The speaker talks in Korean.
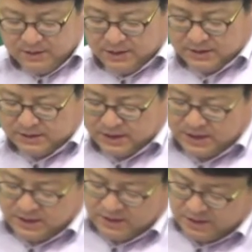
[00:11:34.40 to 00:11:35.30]
을이
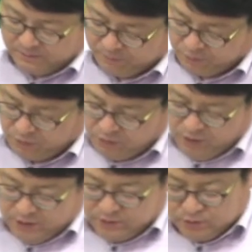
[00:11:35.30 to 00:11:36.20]
자기 앞으로
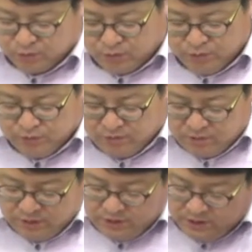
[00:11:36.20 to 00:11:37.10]

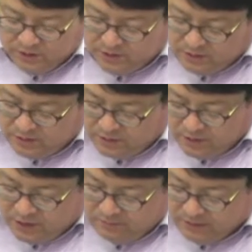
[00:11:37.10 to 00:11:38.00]
소유권 이전
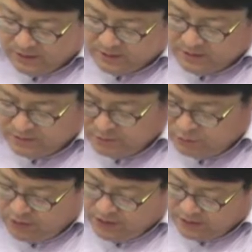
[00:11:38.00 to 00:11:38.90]
등기를 마친 후